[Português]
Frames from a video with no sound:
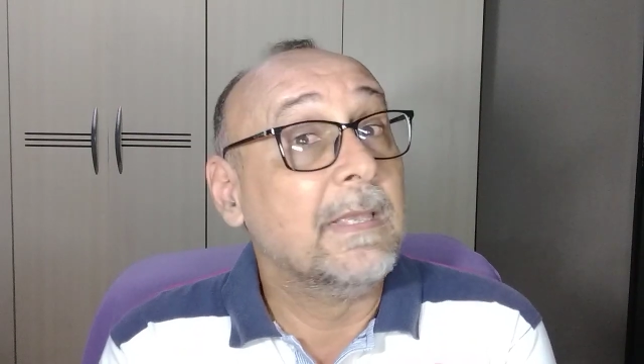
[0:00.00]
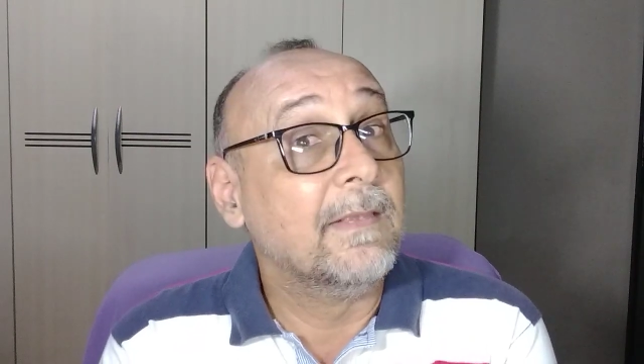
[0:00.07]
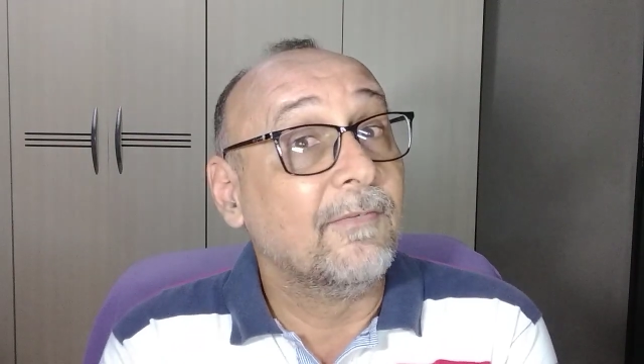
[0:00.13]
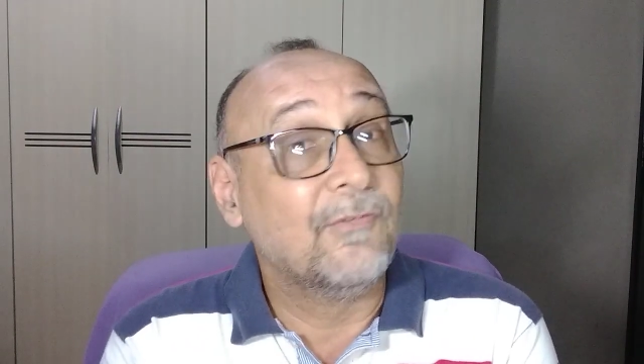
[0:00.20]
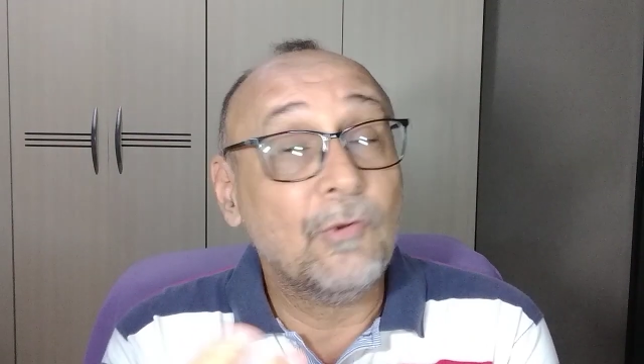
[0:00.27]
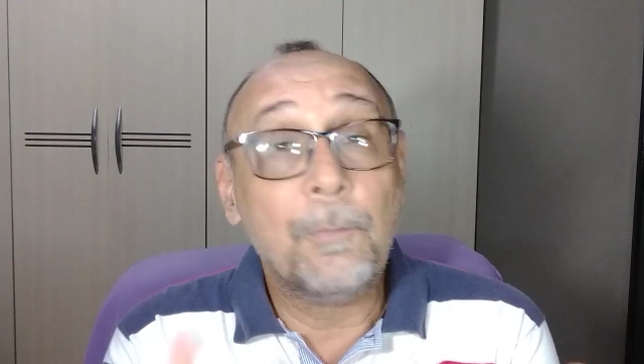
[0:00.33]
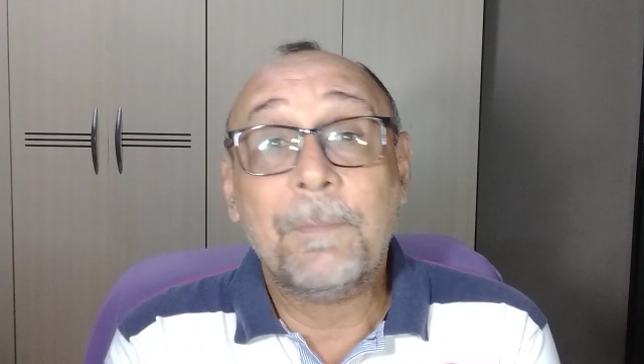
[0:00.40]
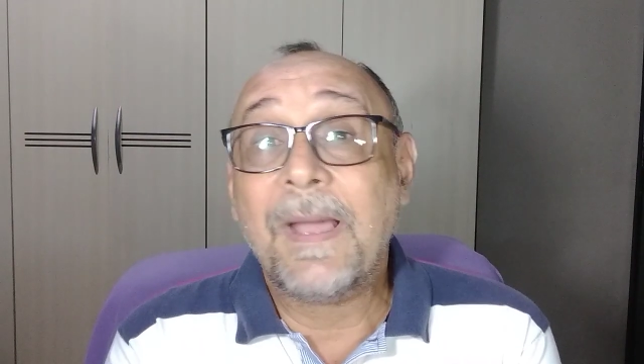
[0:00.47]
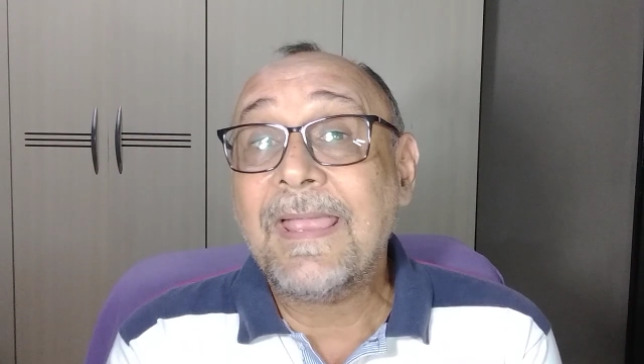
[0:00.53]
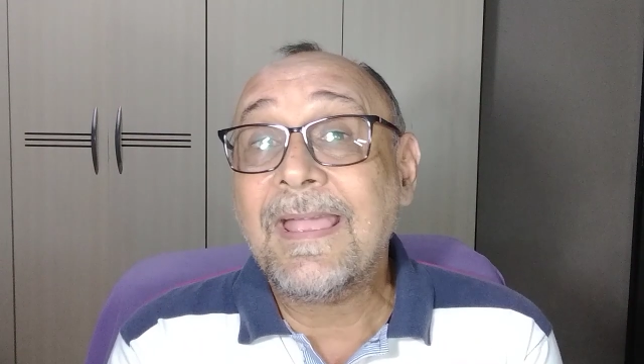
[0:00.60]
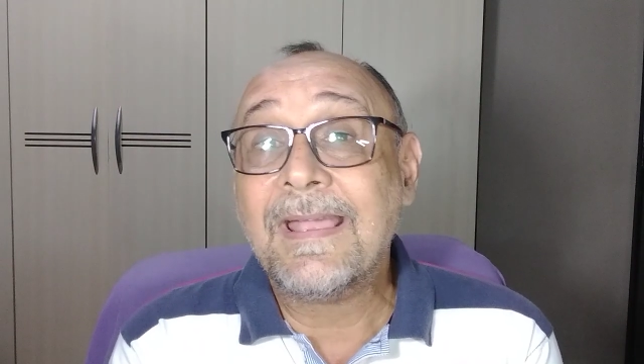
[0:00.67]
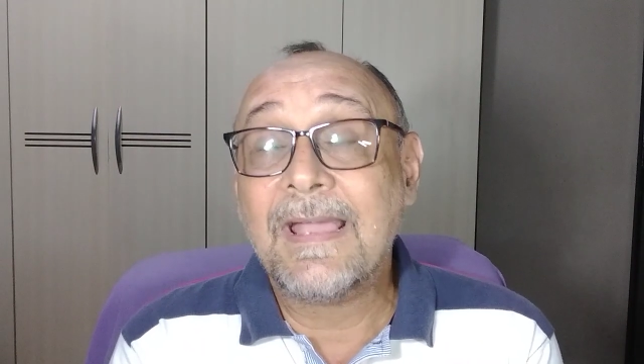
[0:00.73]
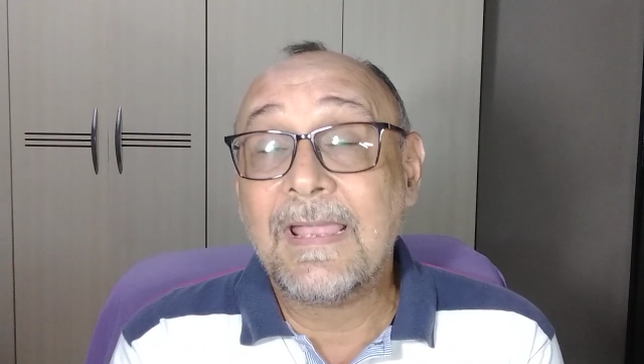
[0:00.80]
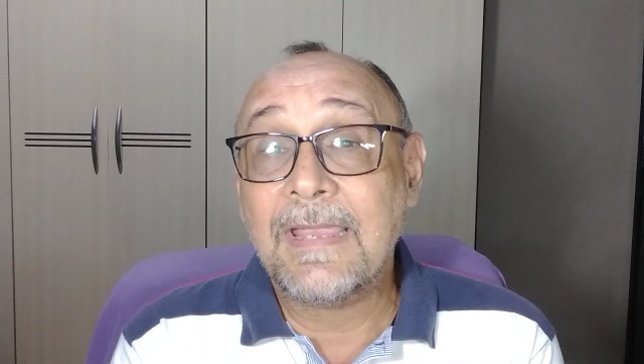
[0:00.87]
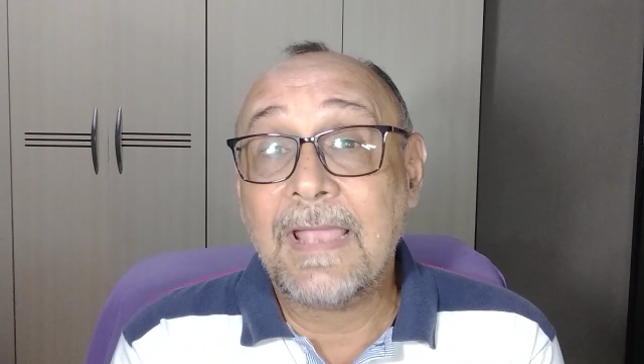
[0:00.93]
Se o
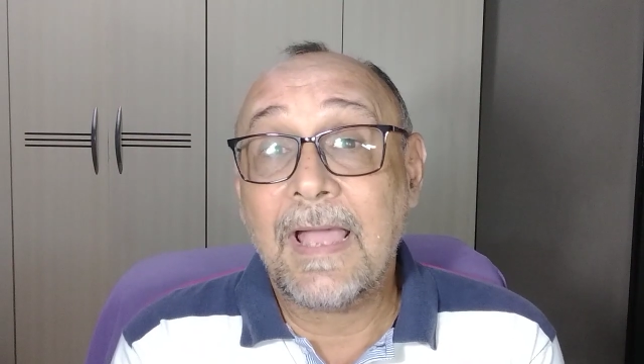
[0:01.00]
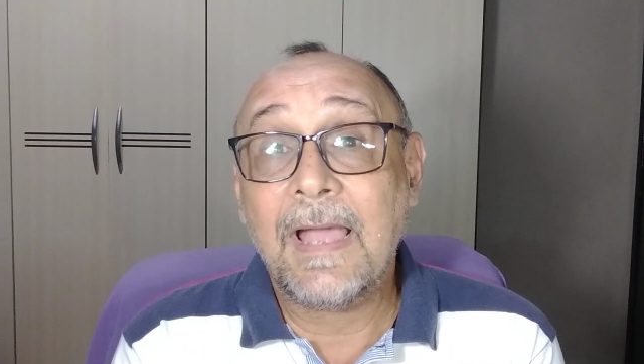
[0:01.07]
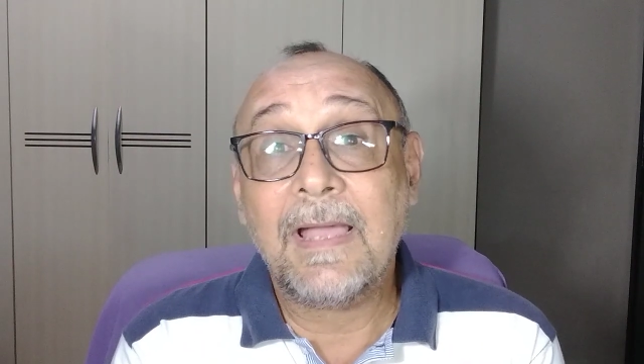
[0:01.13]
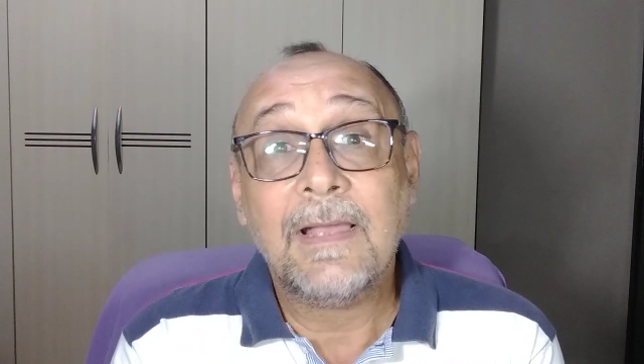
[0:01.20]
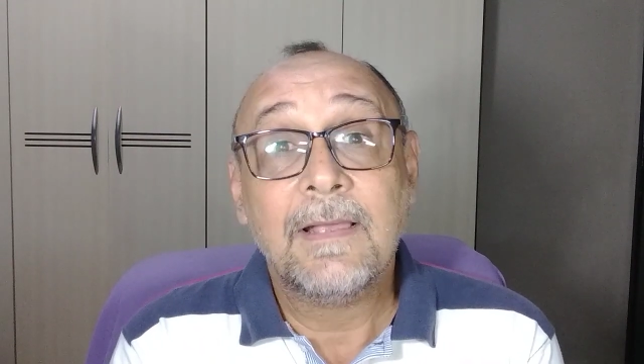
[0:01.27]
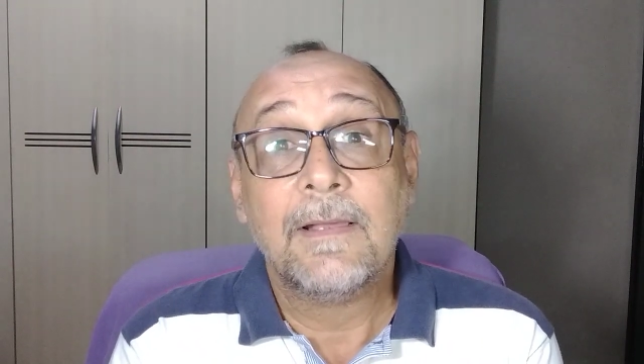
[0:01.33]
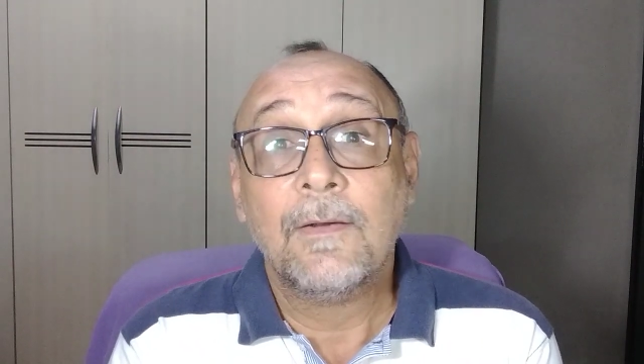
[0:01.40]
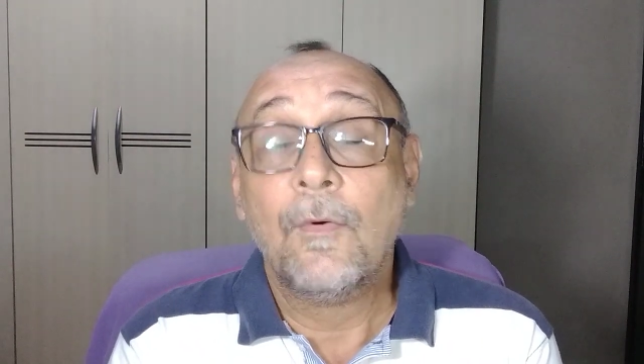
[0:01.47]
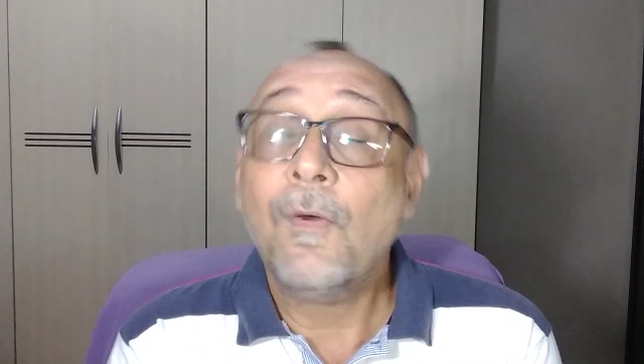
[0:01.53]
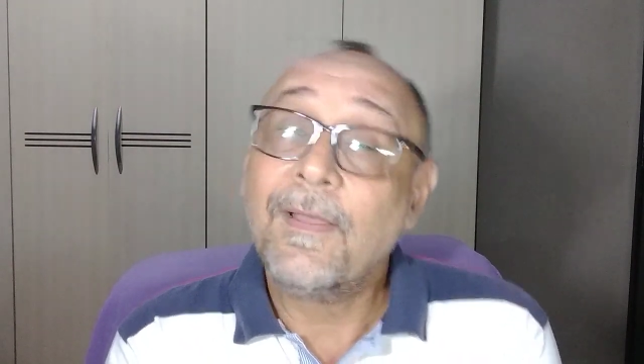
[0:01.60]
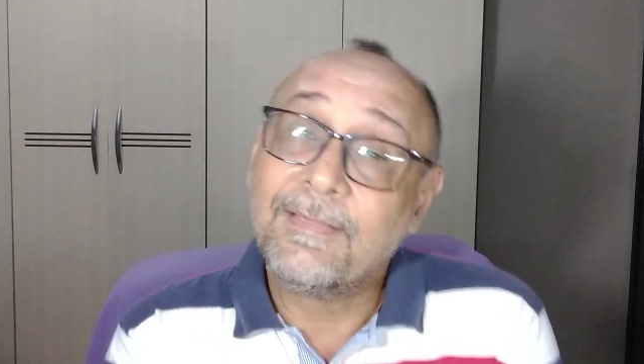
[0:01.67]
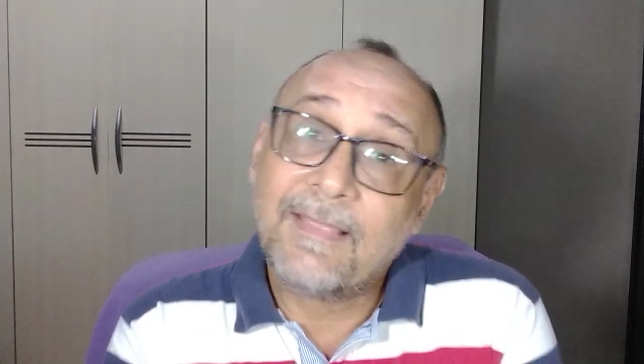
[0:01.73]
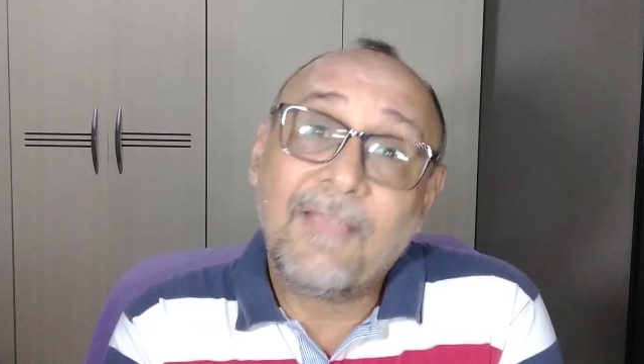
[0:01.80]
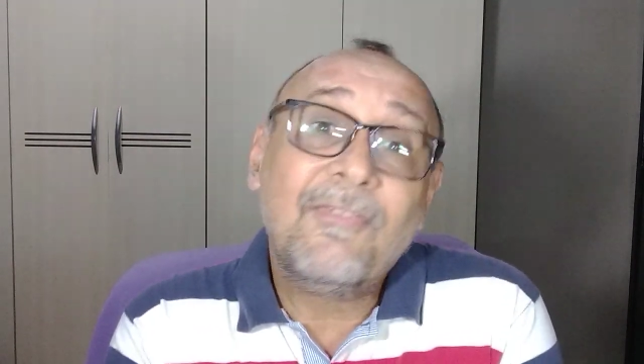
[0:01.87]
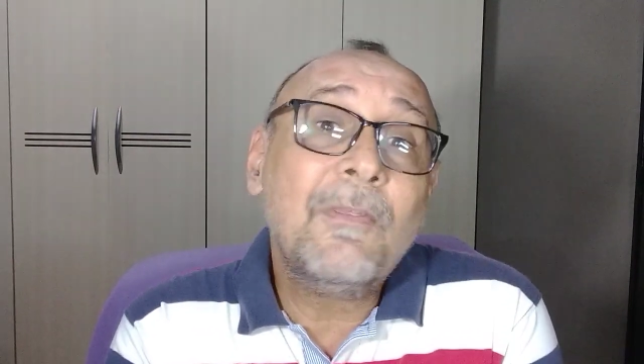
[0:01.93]
Bayern ganhar ou
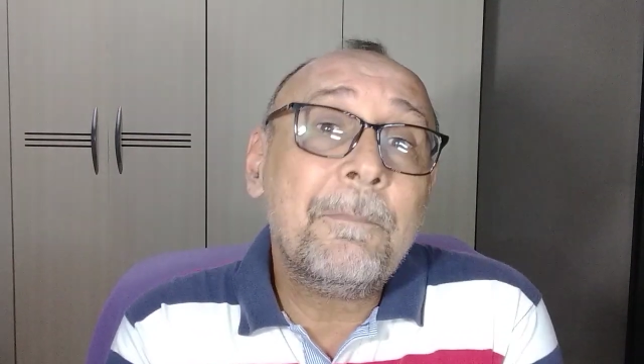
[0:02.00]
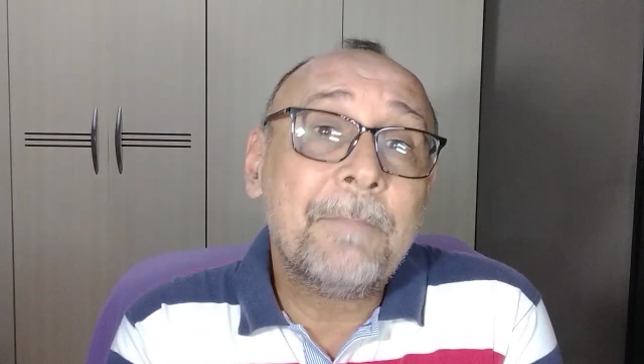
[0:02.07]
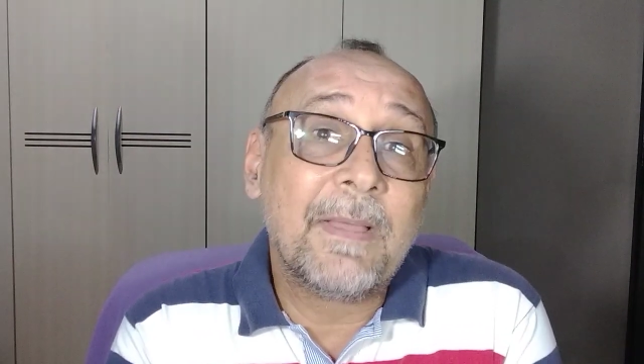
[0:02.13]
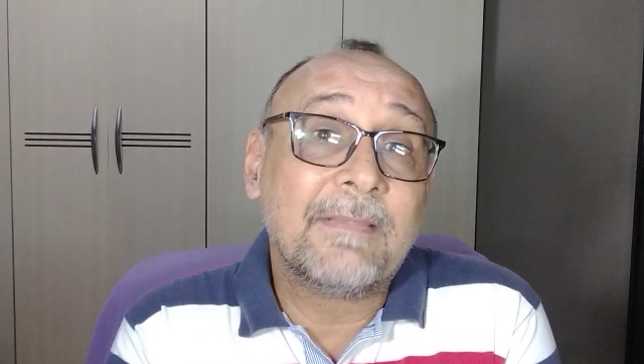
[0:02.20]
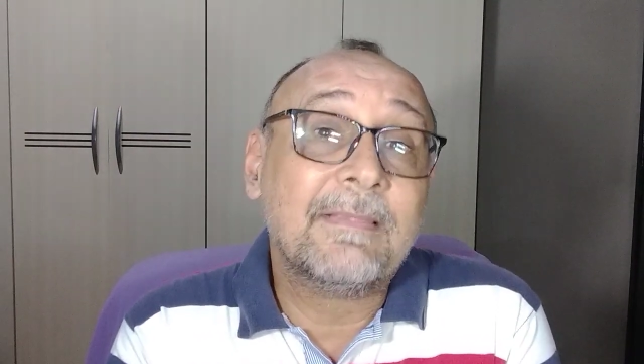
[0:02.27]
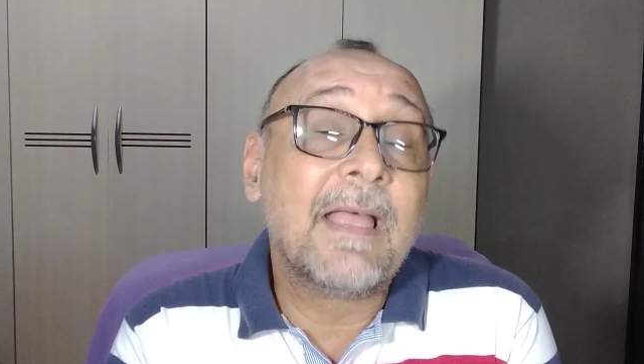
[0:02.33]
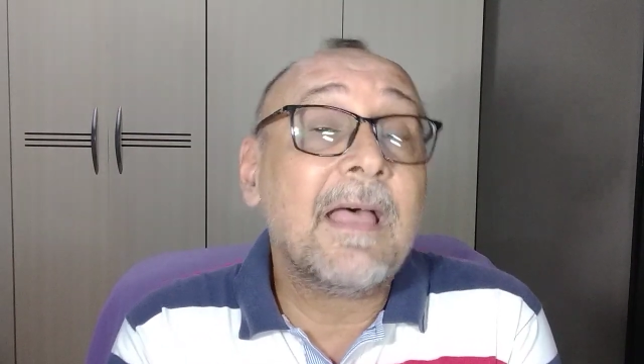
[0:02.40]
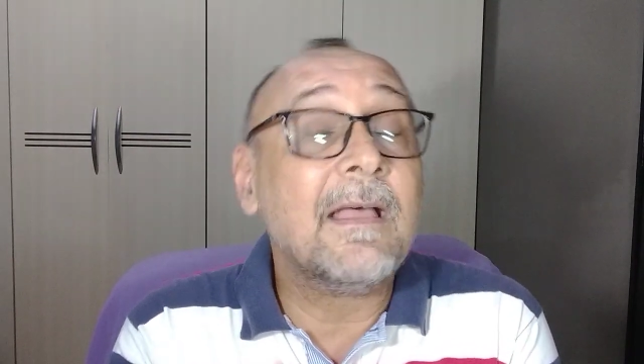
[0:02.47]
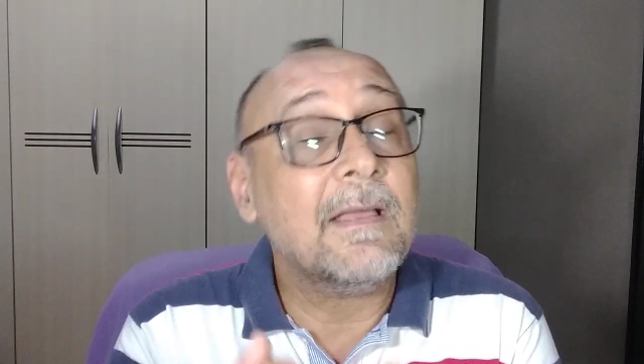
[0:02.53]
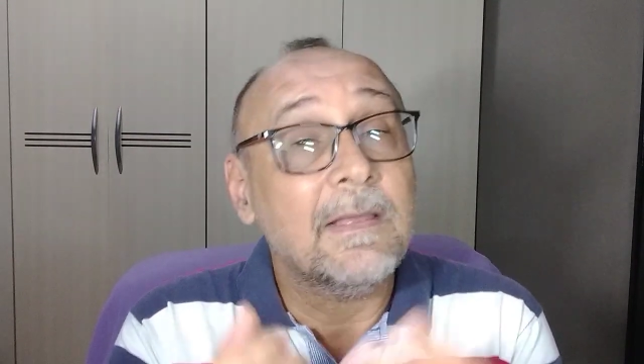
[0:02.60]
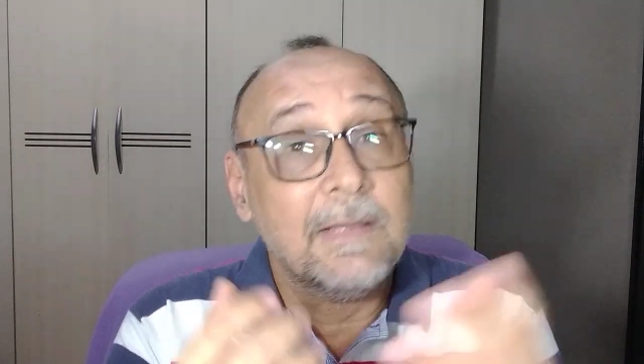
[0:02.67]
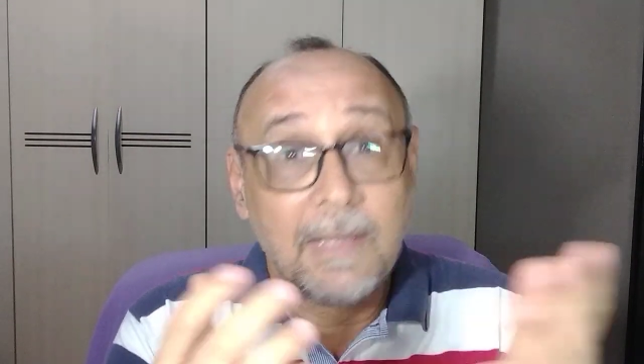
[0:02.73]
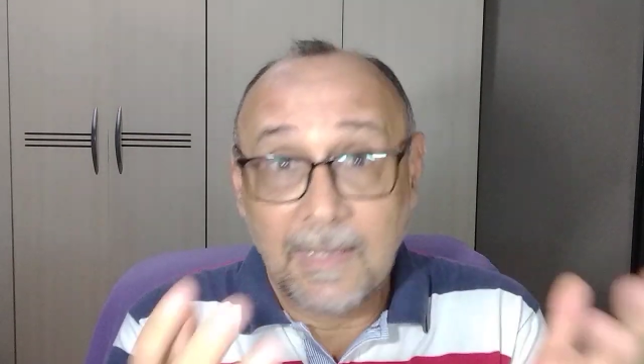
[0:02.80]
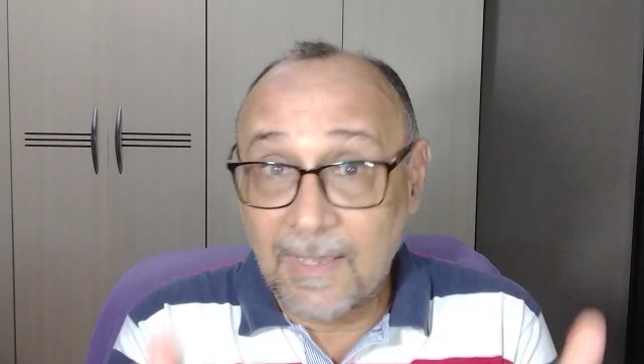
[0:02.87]
até se empatar,